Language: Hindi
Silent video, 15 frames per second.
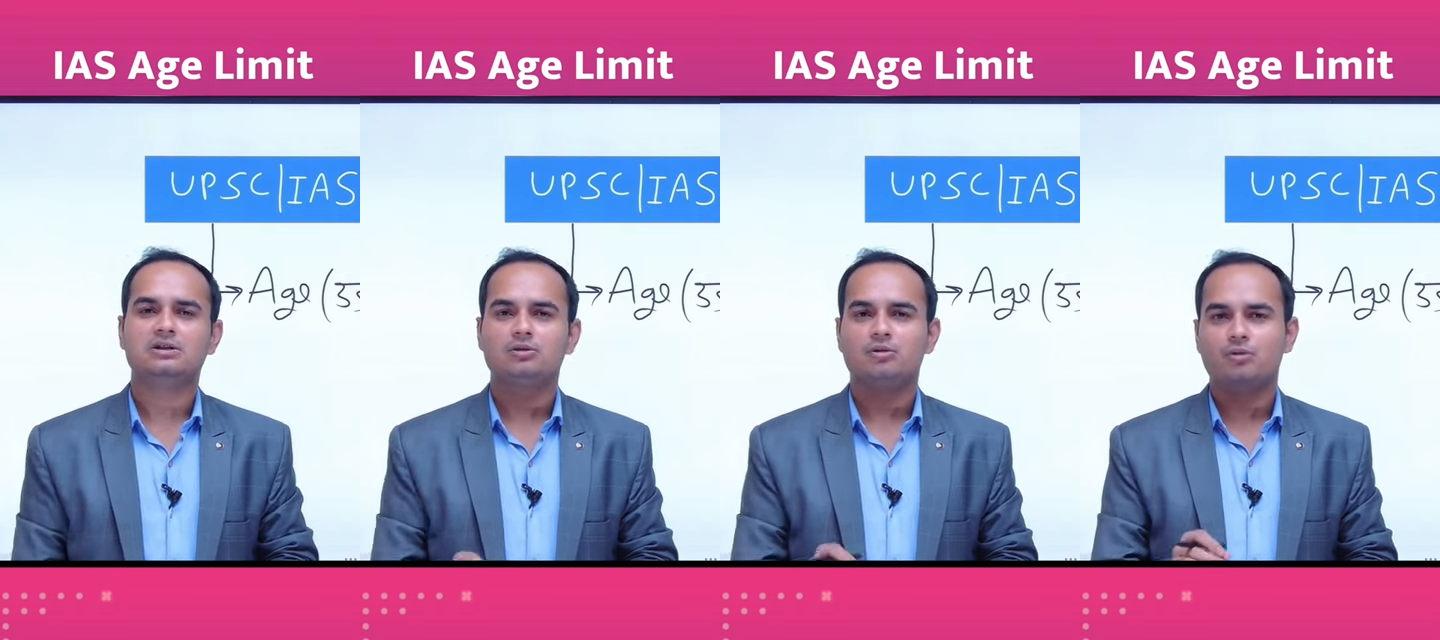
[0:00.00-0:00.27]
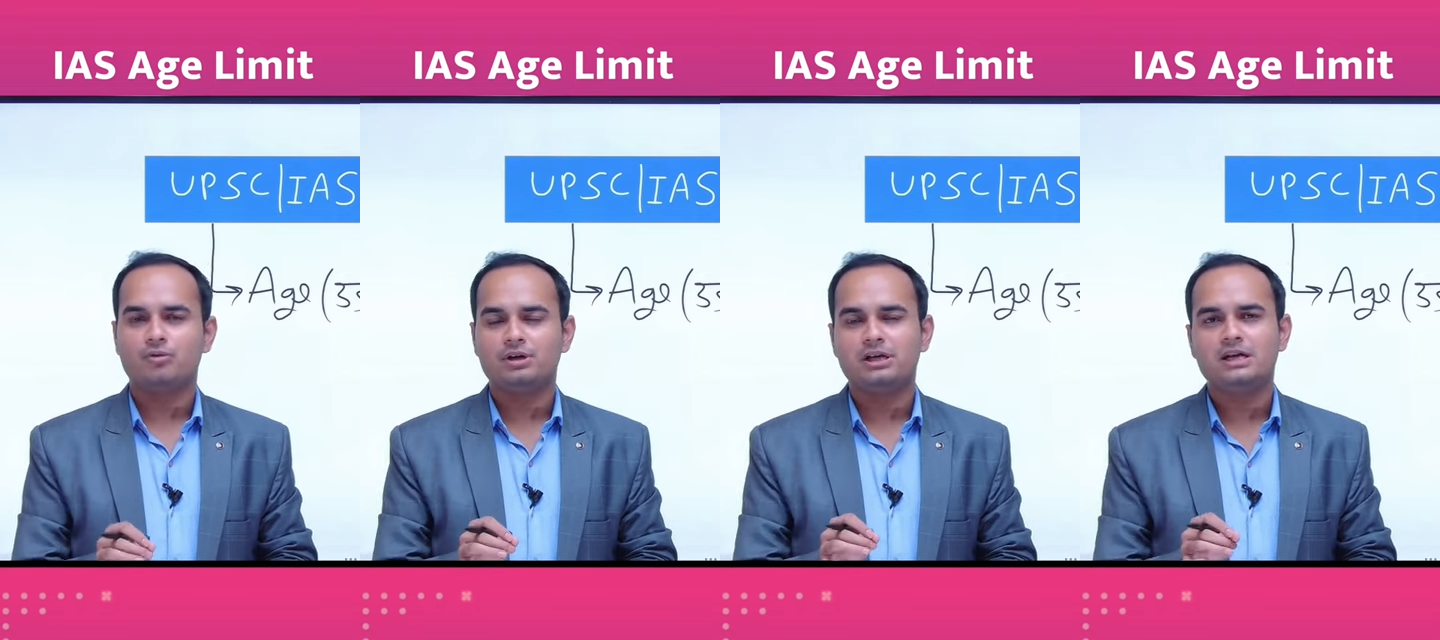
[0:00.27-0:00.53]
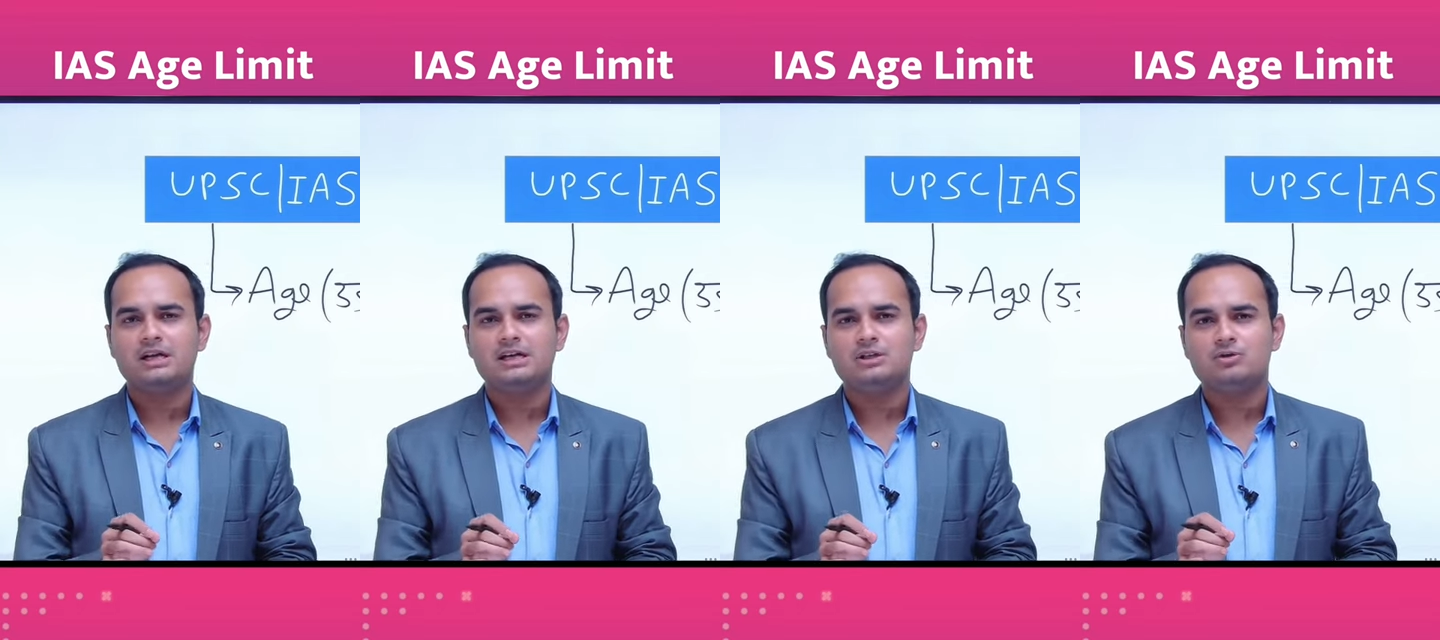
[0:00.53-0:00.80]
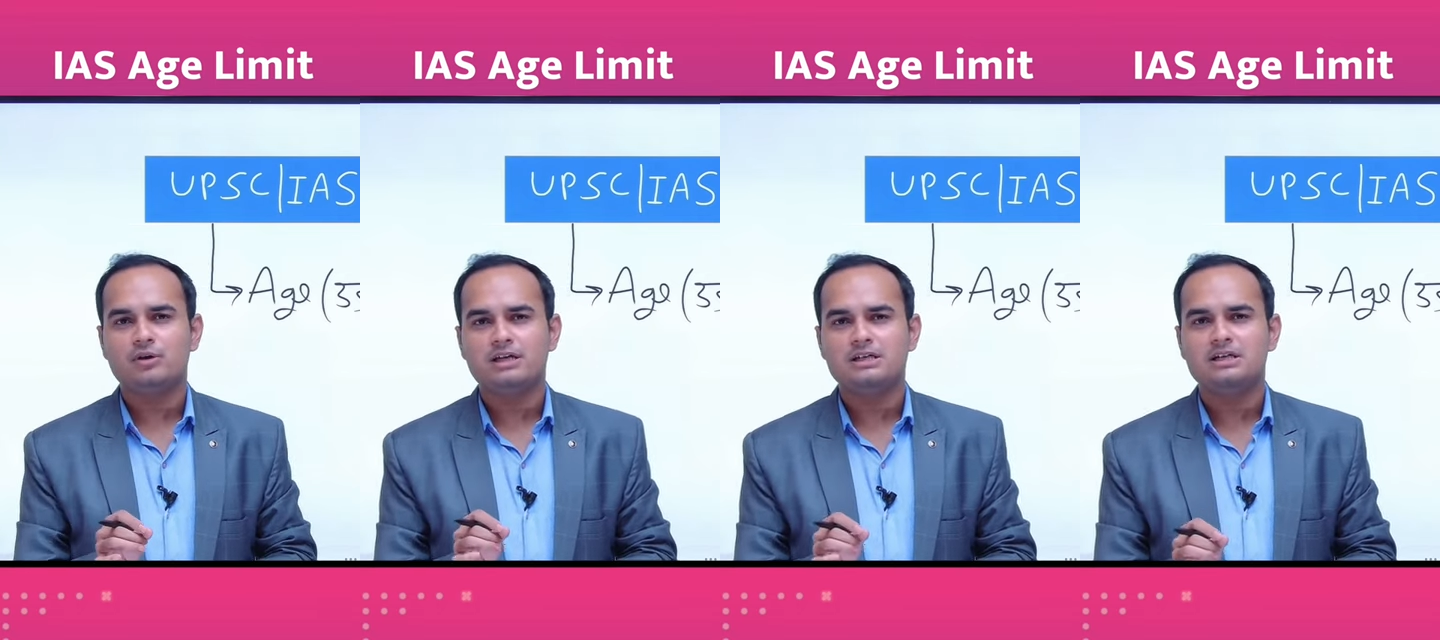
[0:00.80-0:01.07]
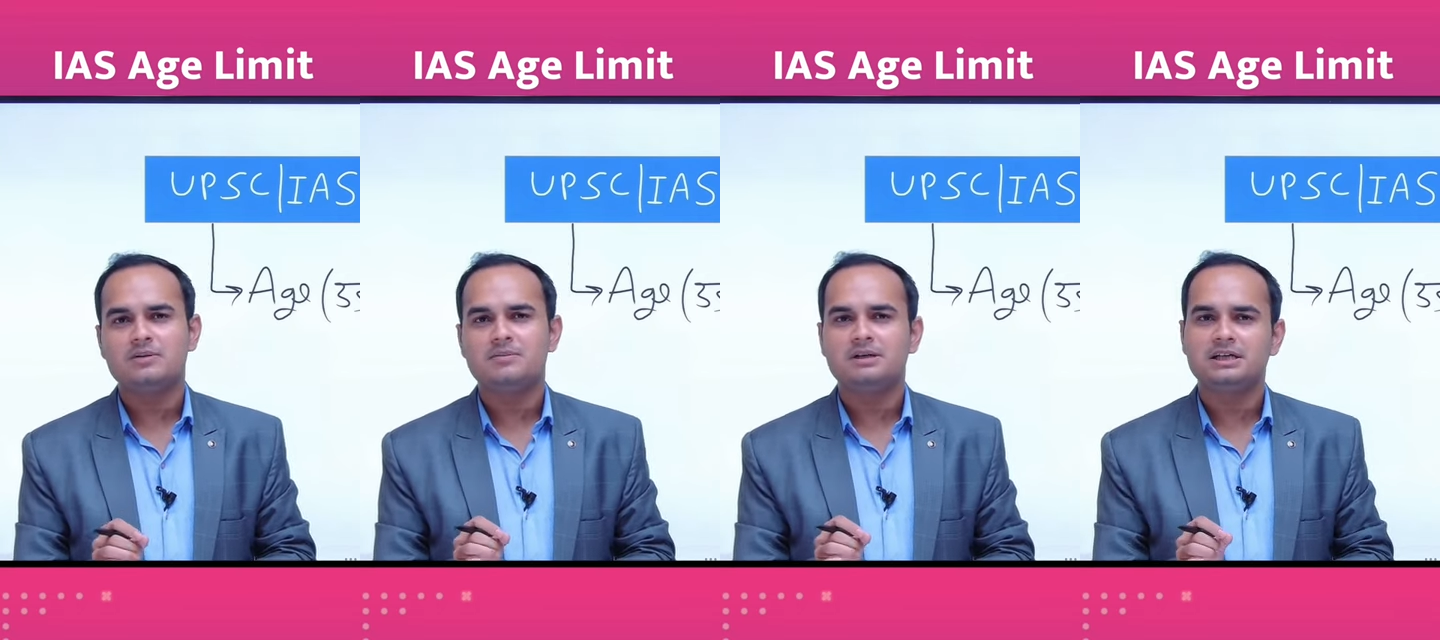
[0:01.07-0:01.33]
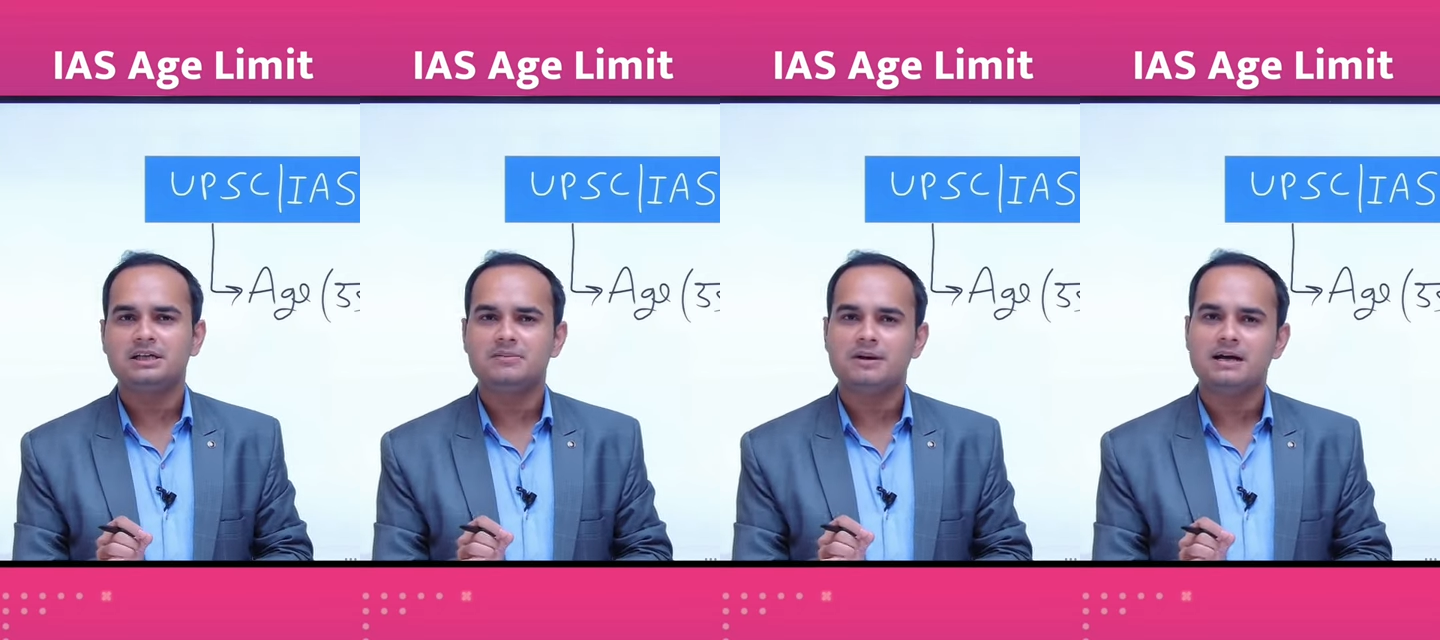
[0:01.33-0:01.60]
तो उनके लिए जो एज लिमिट
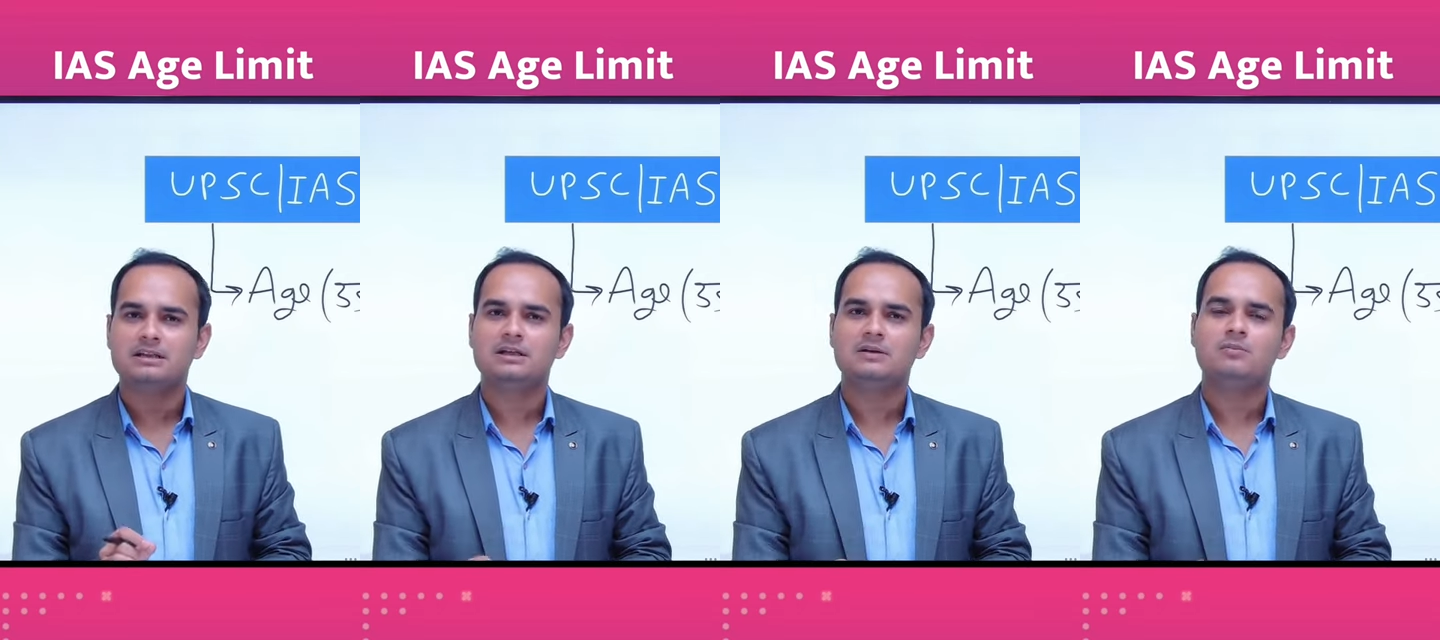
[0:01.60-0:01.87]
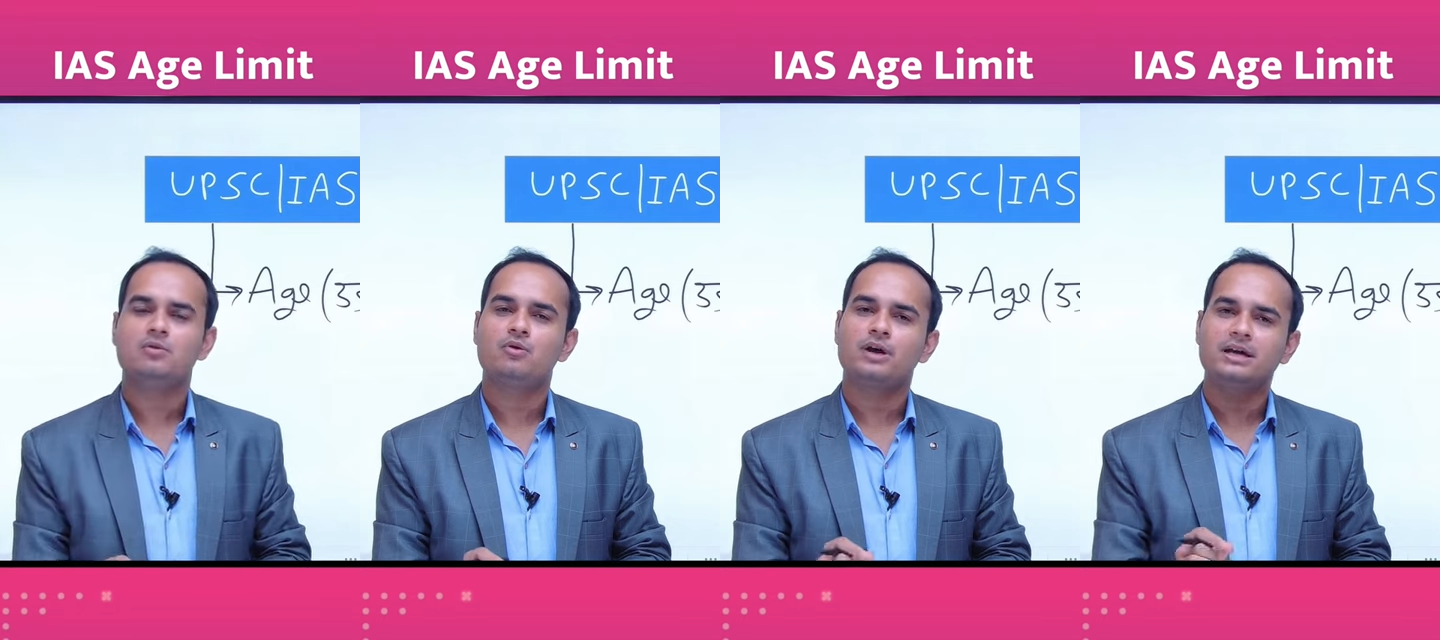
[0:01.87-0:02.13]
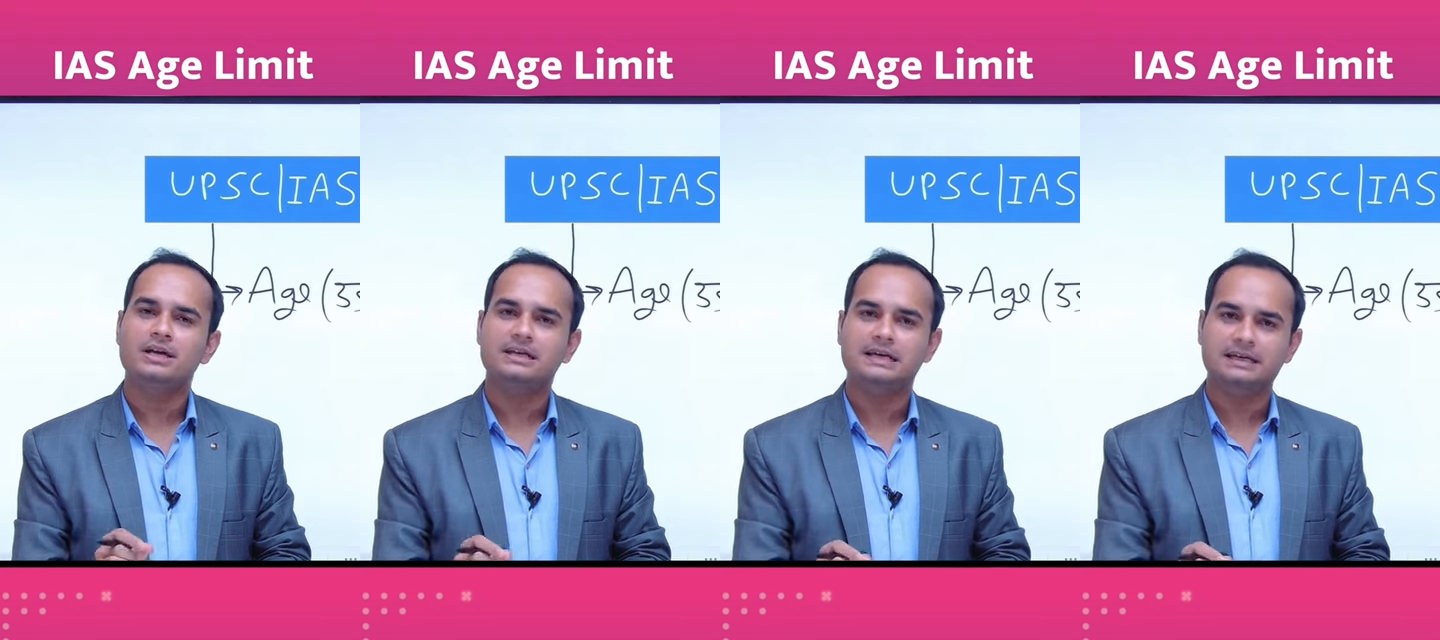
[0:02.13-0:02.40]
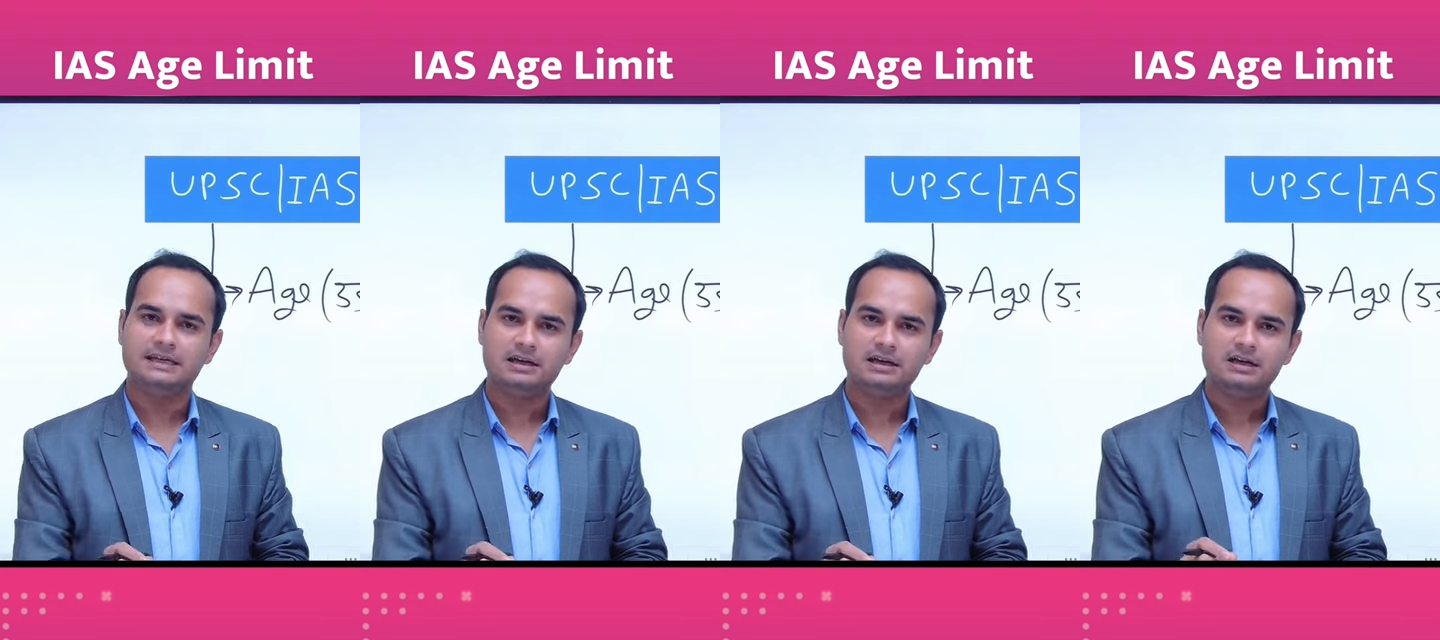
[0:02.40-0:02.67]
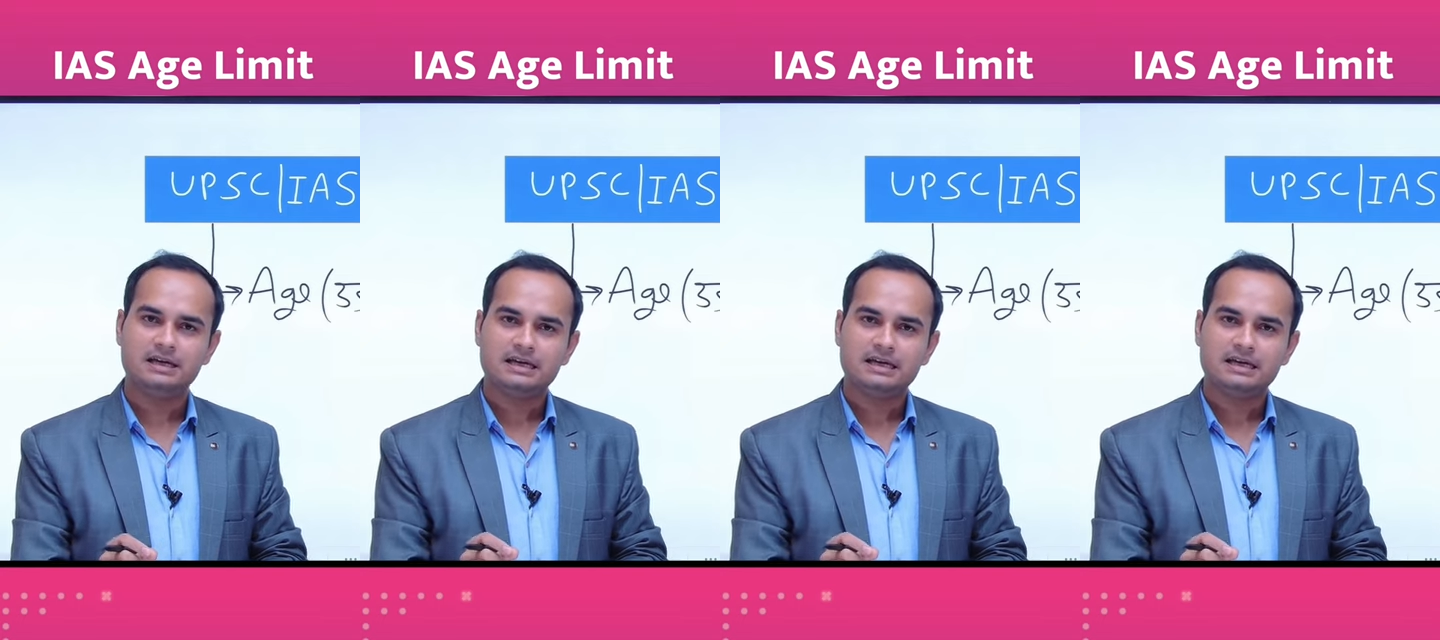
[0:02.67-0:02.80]
की बात है वो कही गई है